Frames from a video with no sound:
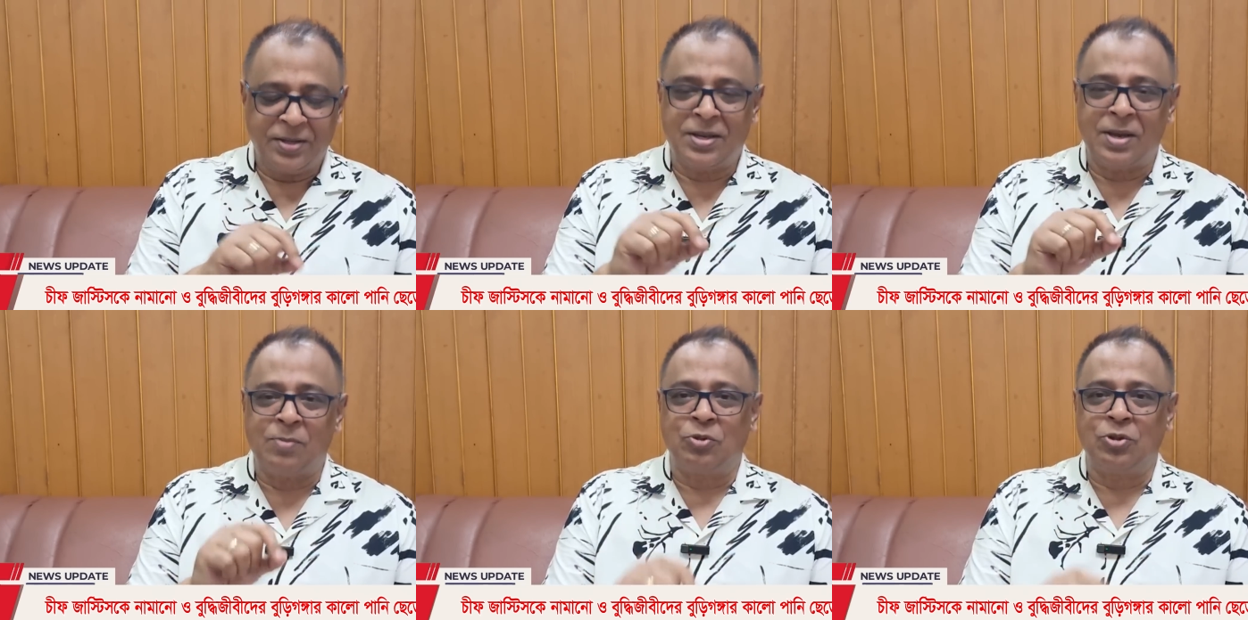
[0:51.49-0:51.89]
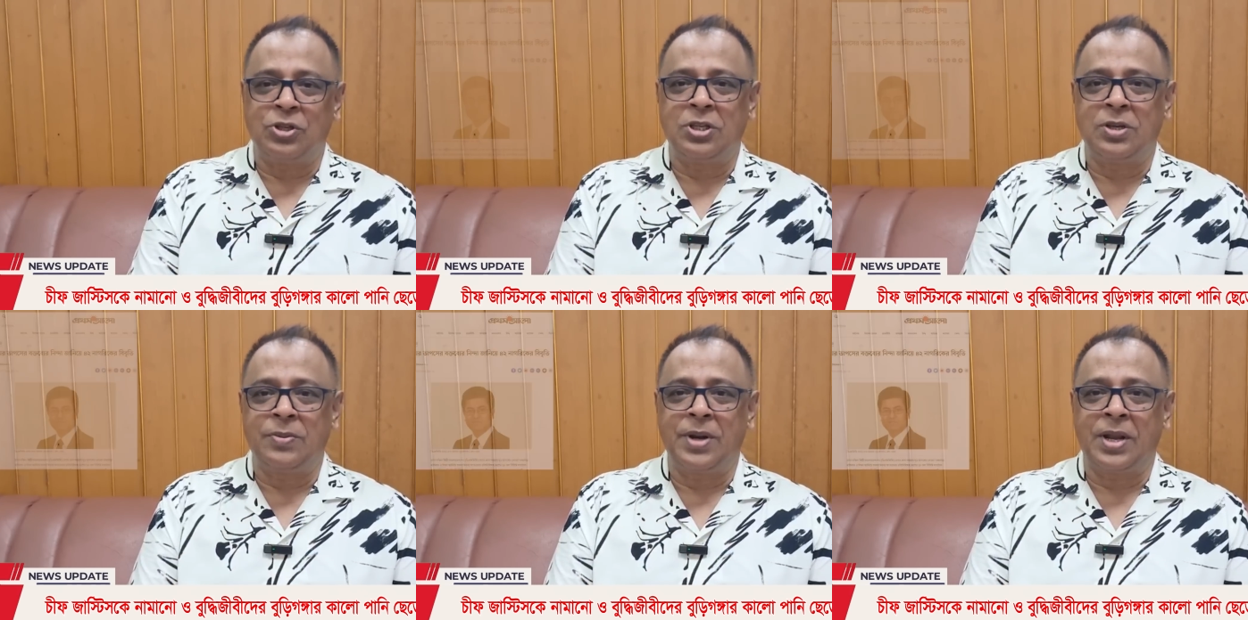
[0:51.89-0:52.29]
যে
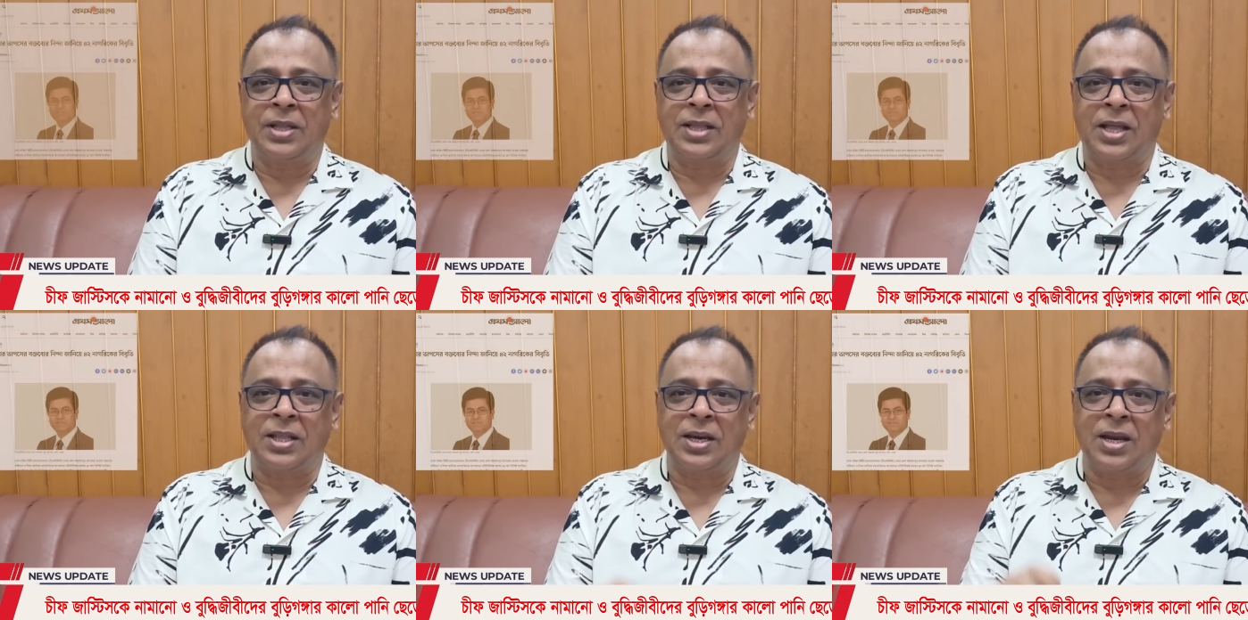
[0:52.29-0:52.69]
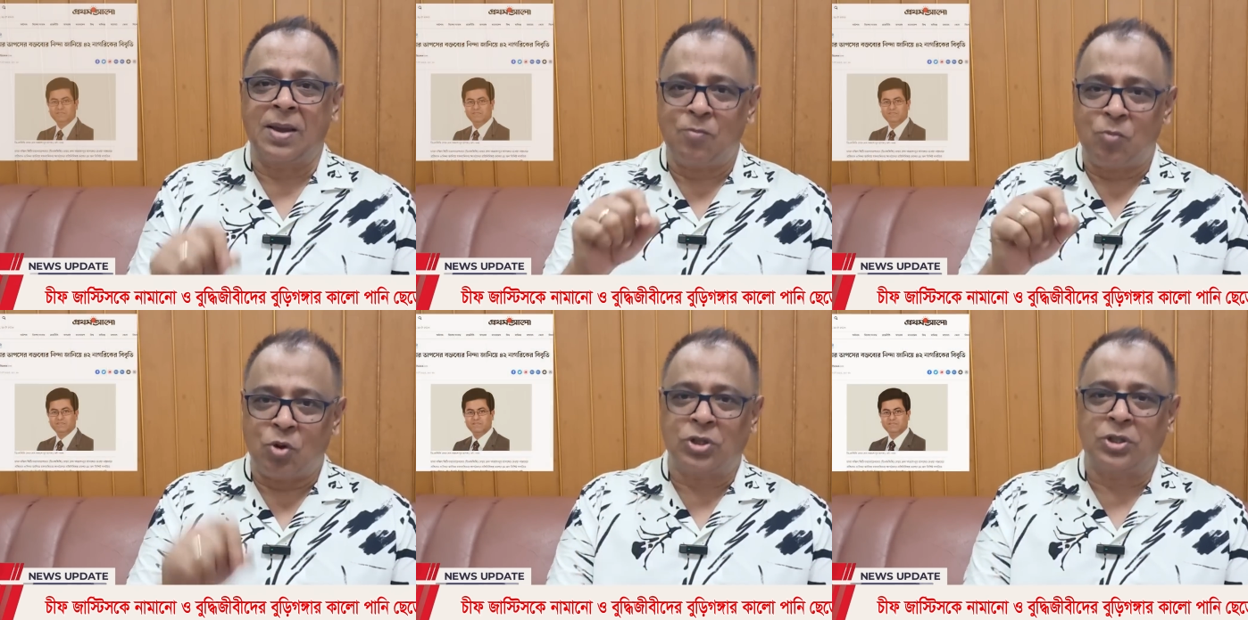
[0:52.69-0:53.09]
বুদ্ধিজীবীরা তাদেরকে
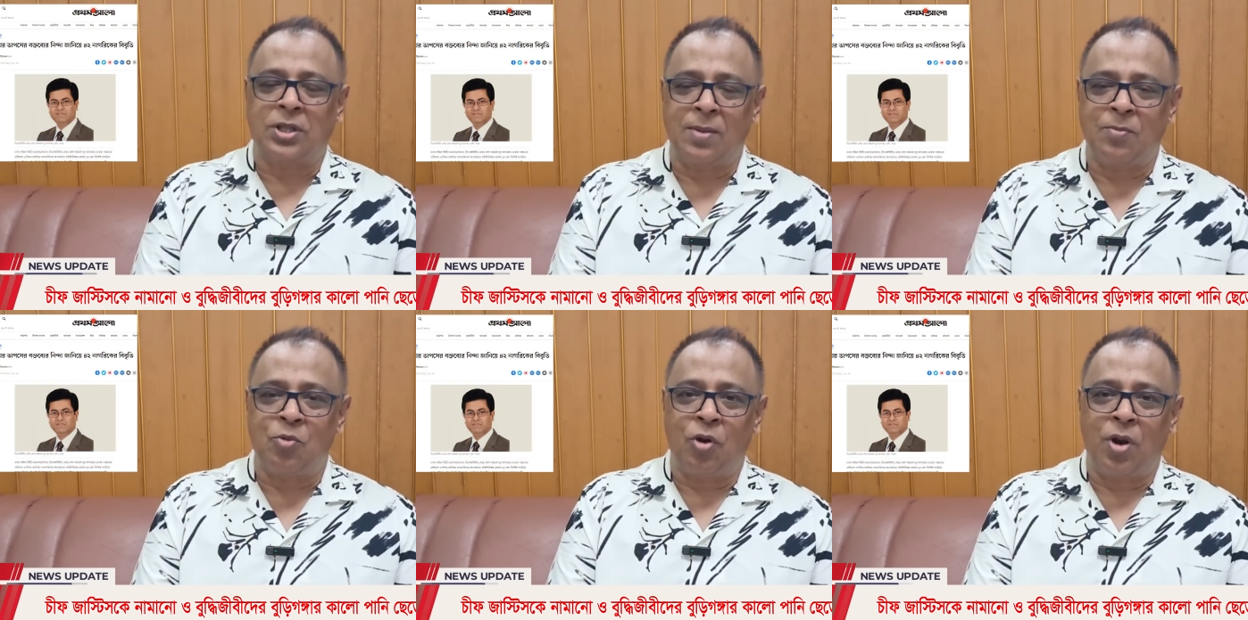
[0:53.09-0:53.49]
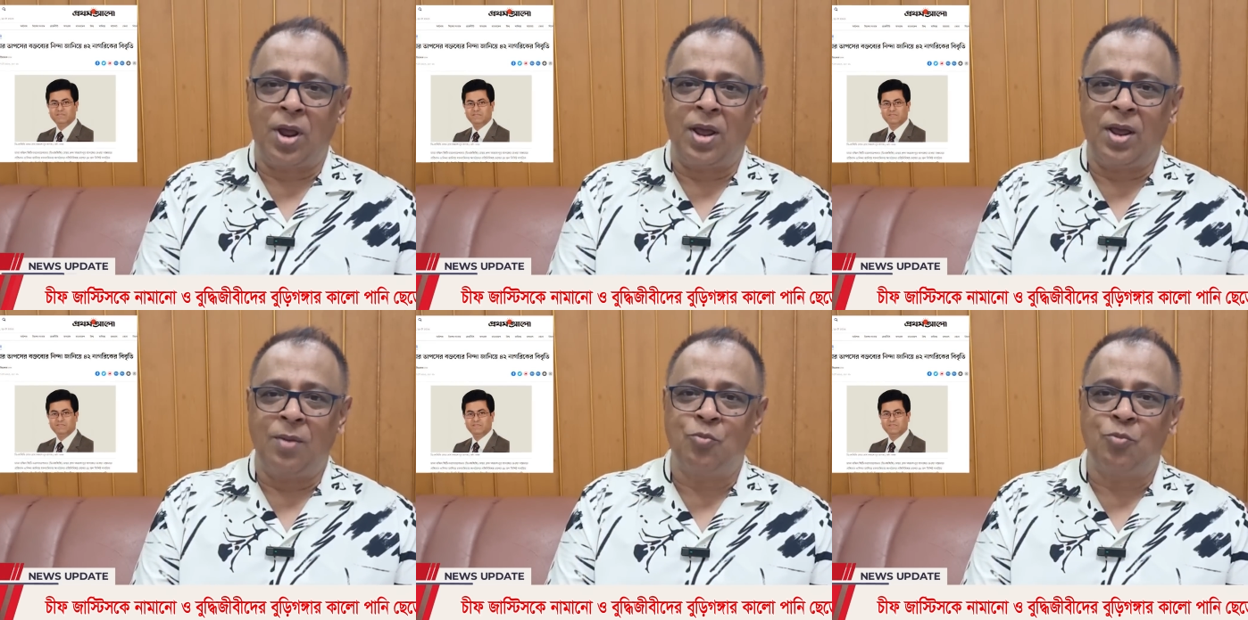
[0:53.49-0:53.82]
বস্তায় ভরে